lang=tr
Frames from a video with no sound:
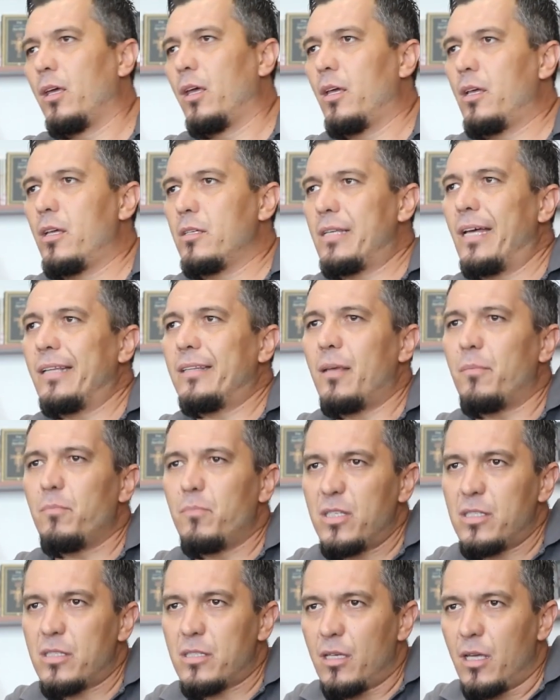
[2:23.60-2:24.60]
E,
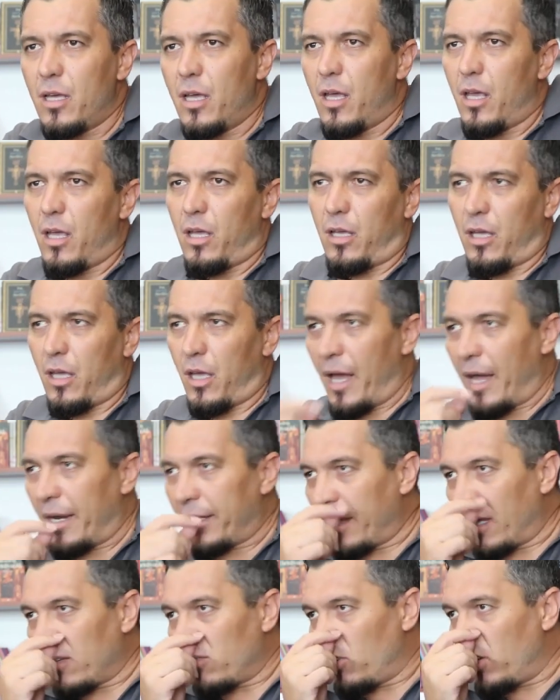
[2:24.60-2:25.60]
zaten biz e,
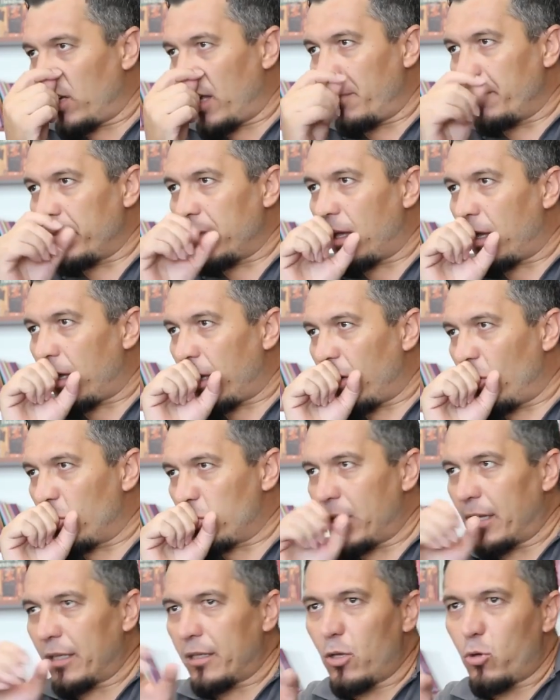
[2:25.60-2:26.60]
erken dönemde
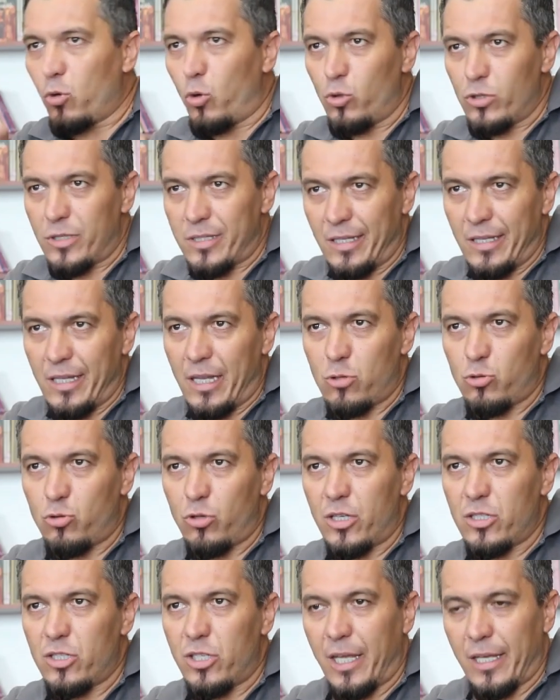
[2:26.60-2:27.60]
özellikle konsiller
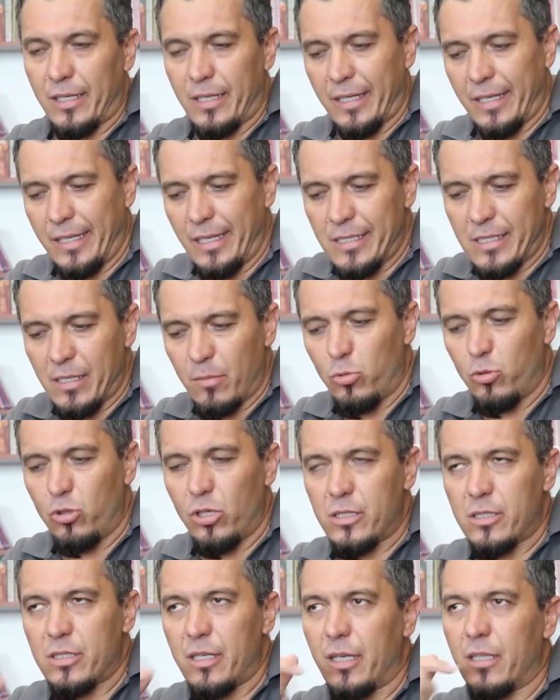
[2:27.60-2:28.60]
sürecine ya da kilise
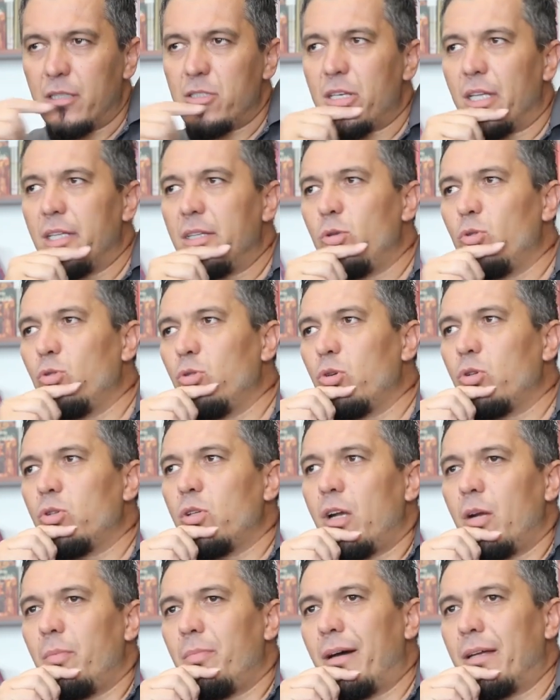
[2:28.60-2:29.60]
bünyesine yetişen
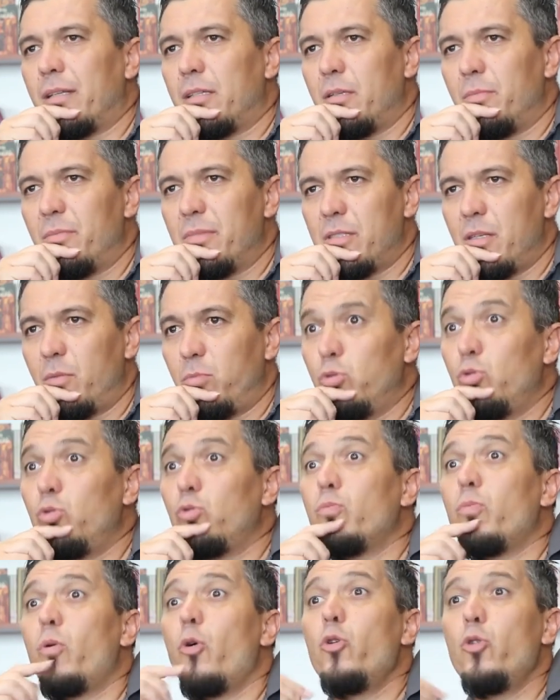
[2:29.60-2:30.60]
teologlara baktığımızda
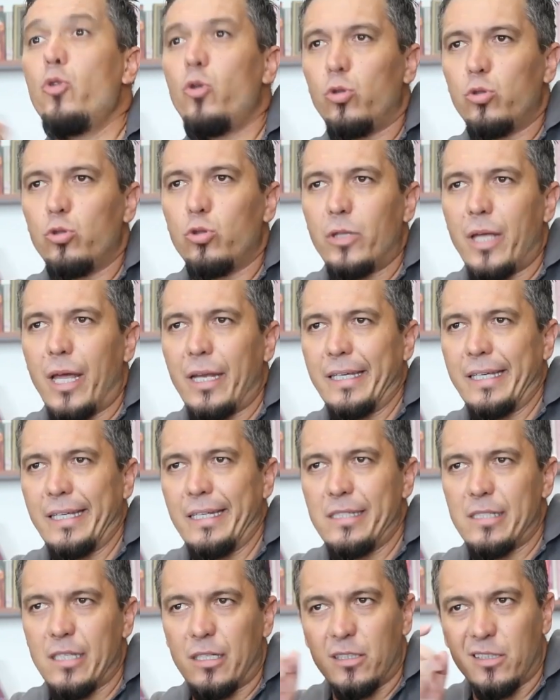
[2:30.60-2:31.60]
bunun böyle olduğunu yani
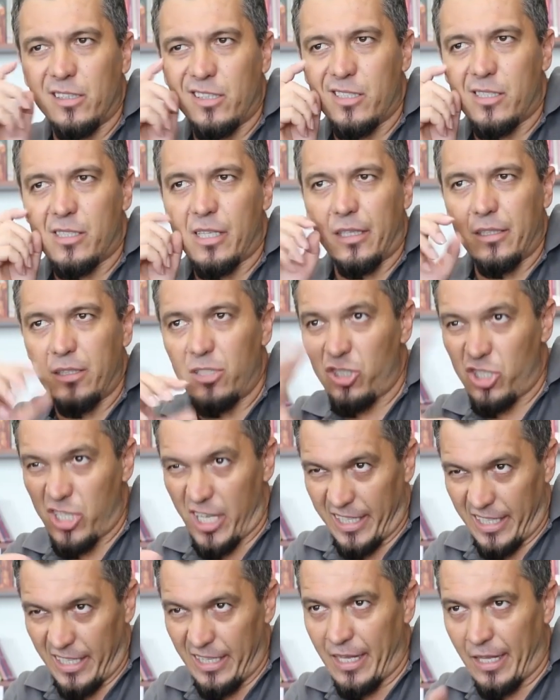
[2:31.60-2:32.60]
kilisenin Hristiyanlığı
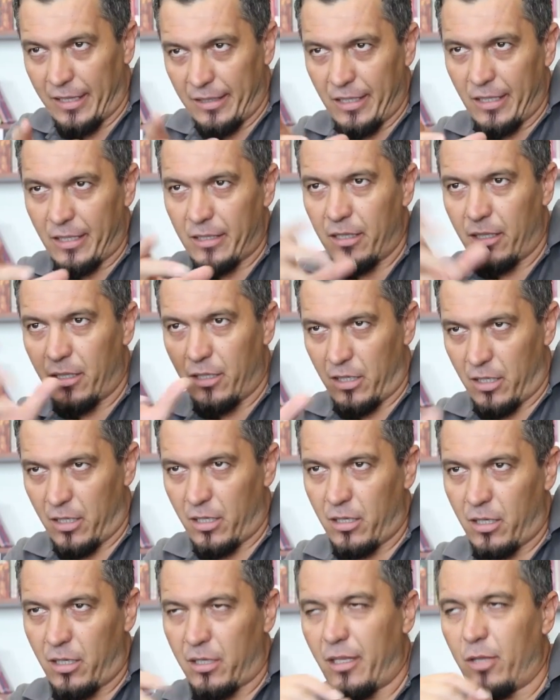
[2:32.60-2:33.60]
şekillendirdiğini
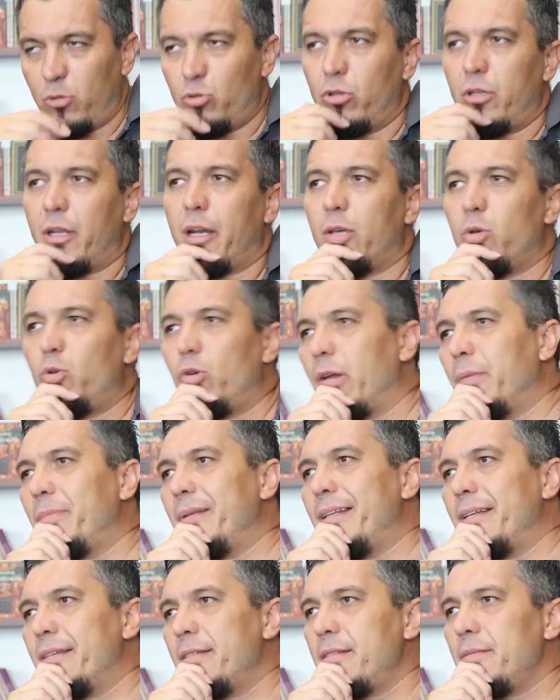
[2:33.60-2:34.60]
e, net olarak
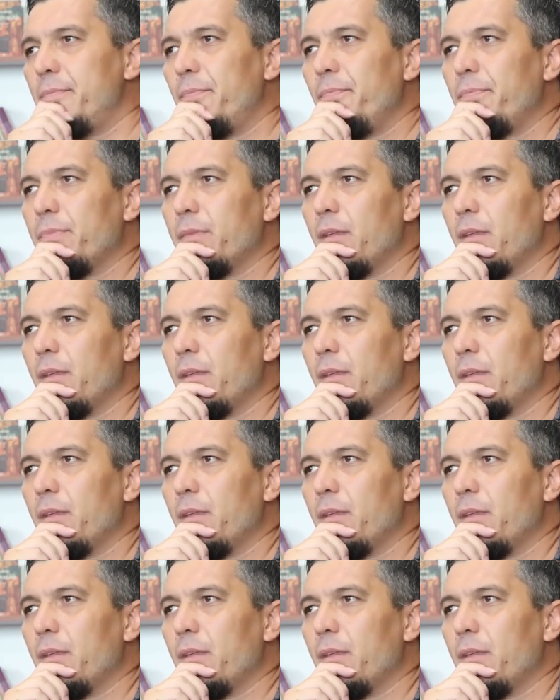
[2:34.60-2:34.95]
görebiliriz.